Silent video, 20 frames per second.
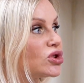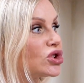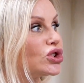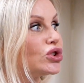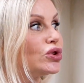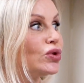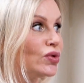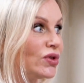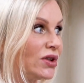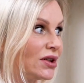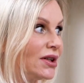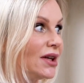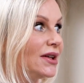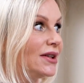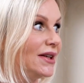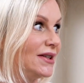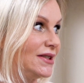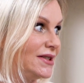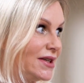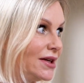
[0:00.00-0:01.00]
же что-то
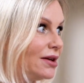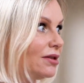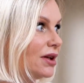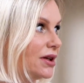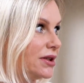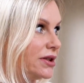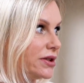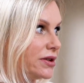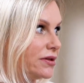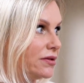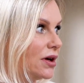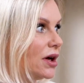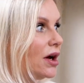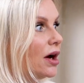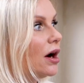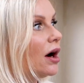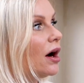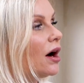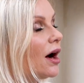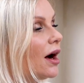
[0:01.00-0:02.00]
надо делать.
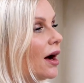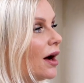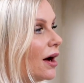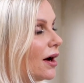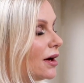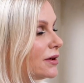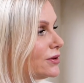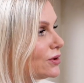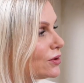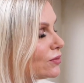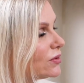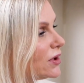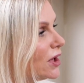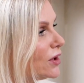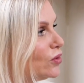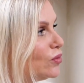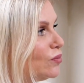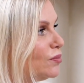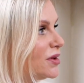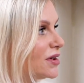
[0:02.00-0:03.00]
А
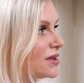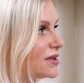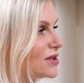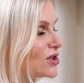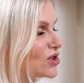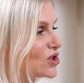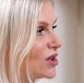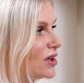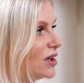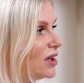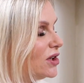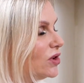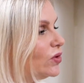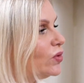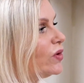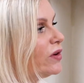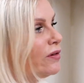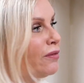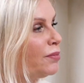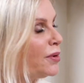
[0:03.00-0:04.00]
трудолюбие, к
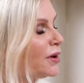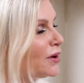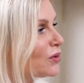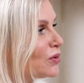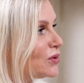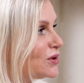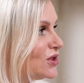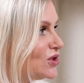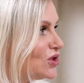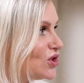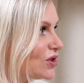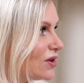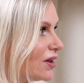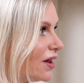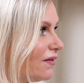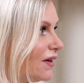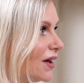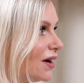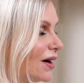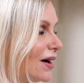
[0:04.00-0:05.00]
сожалению, не в природе
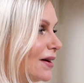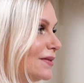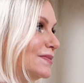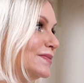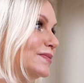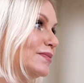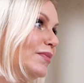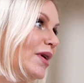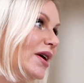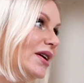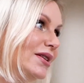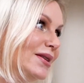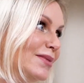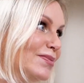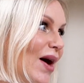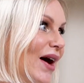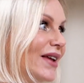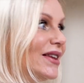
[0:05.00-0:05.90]
человека. Поэтому